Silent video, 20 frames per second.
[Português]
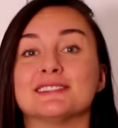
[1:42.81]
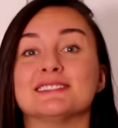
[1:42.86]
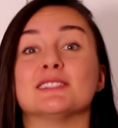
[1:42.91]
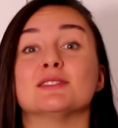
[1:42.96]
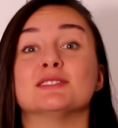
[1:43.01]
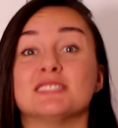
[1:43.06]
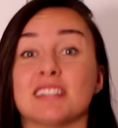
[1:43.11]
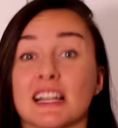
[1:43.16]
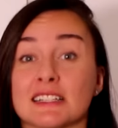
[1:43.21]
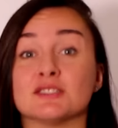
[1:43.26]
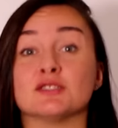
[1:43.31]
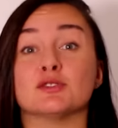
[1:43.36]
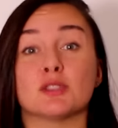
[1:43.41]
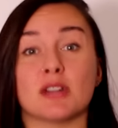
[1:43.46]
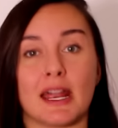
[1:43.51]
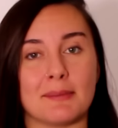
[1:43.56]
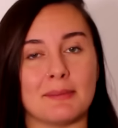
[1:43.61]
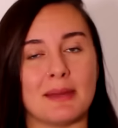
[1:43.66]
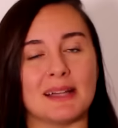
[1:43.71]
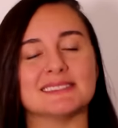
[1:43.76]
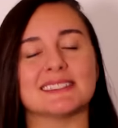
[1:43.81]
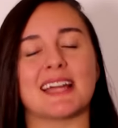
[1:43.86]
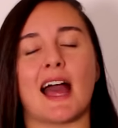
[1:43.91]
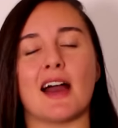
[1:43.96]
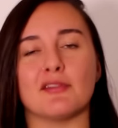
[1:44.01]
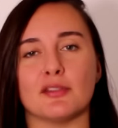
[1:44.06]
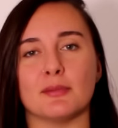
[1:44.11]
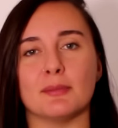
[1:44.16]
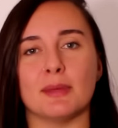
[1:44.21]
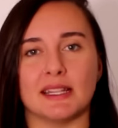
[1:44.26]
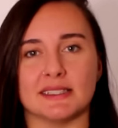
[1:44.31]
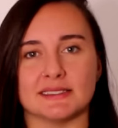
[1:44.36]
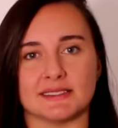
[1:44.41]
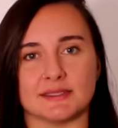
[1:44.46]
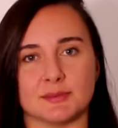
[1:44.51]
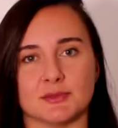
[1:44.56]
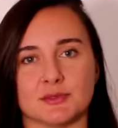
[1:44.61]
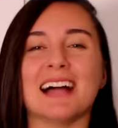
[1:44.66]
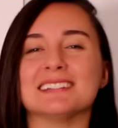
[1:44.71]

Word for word: bacilos de açúcar mascavo mesmo.